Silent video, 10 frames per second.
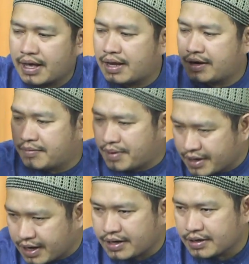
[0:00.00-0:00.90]
Anda
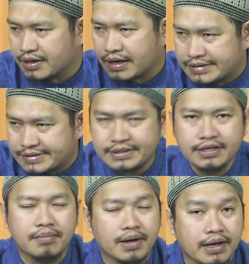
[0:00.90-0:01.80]
makan, kasih
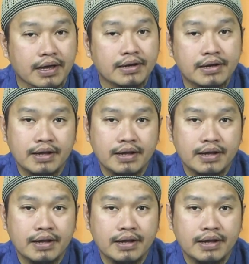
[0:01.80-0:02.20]
dia makan.